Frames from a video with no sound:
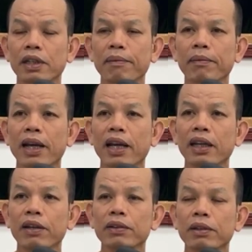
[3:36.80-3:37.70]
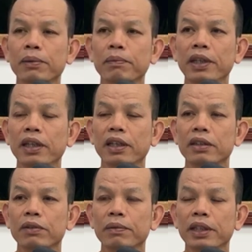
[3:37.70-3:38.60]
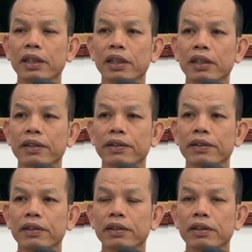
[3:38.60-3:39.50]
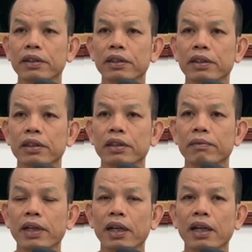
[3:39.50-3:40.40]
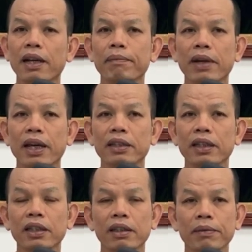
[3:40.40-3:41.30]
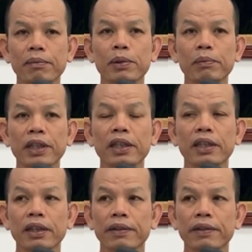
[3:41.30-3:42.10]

น้ำหาแนวที่บ่มีได้สงเลยนีถ้ากันน้ำหาสิ่งที่มันบ่มี